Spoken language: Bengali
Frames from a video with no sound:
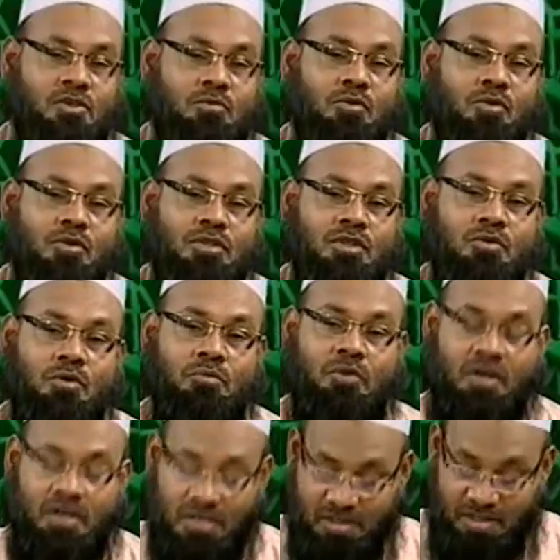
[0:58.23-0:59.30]
সবগুলো যেগুলো
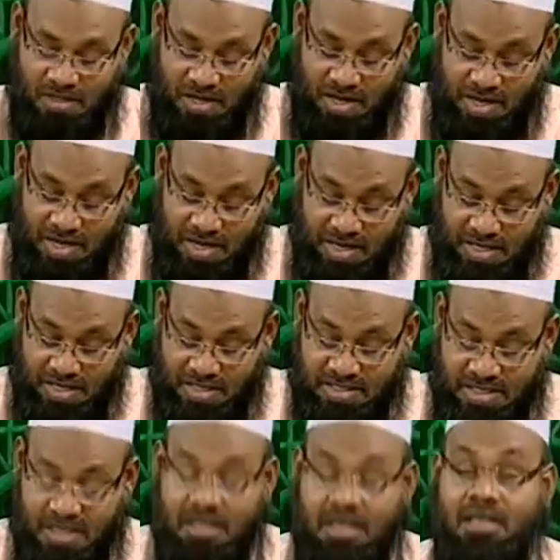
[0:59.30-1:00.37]
পড়েন এর
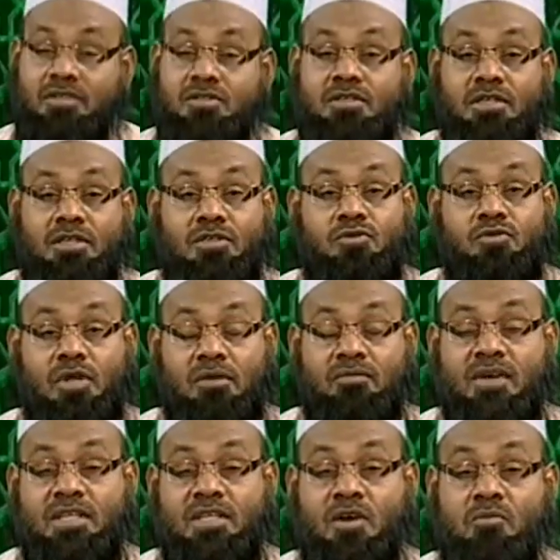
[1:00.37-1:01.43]
সাথে তিনি সুরায়
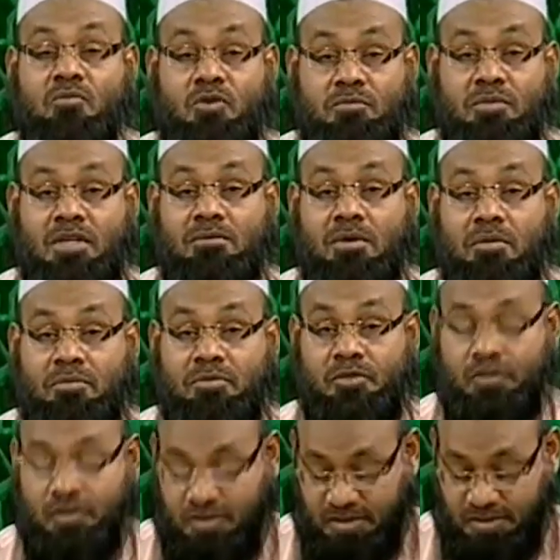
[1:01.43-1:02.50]
ফাতেহা পড়বেন ইমামের পেছনে